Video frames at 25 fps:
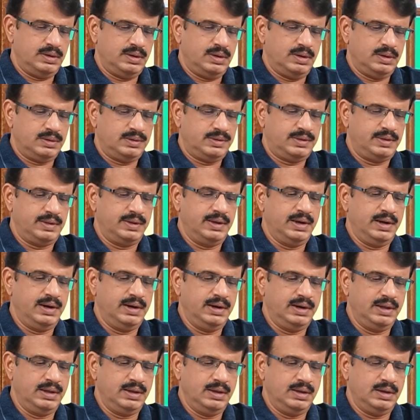యా
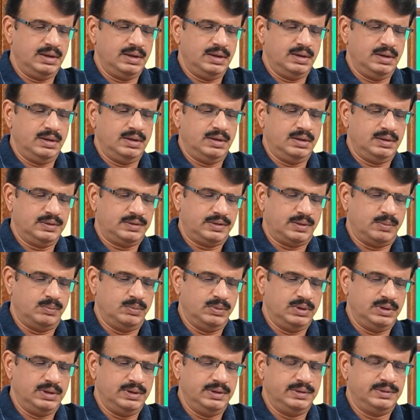సిఐడి
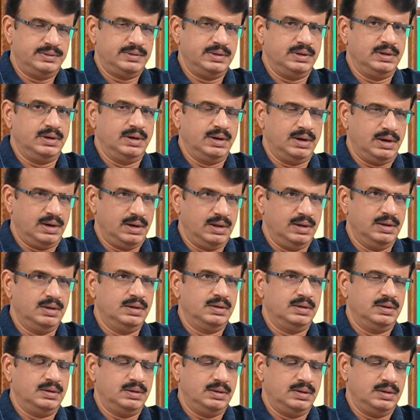సంబంధించి నిన్న
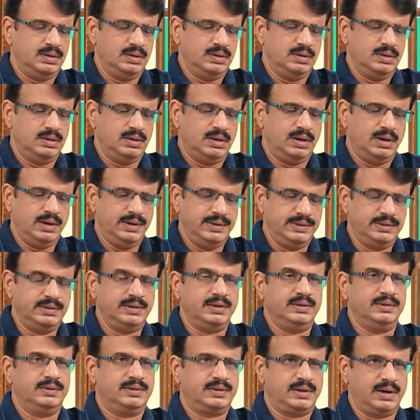ఐజీ
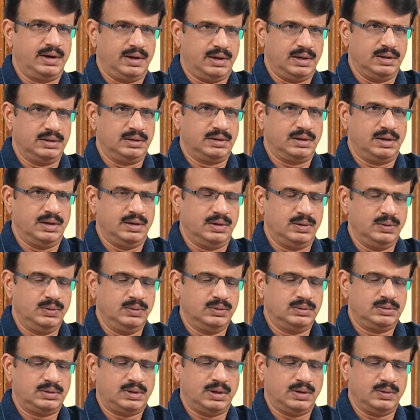శ్రీకాంత్ గారు
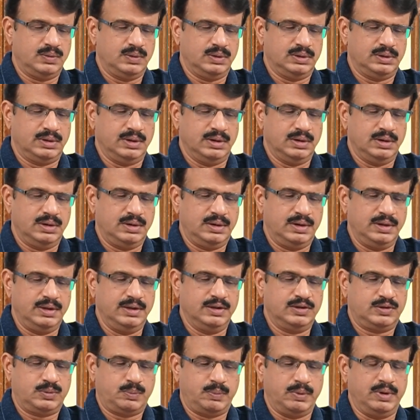తర్వాత
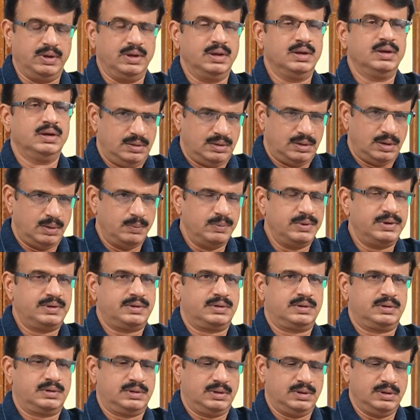డిఎస్పి
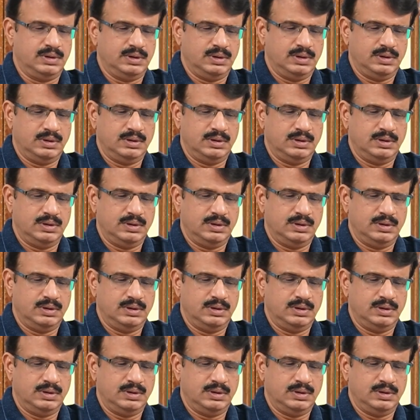అమిత్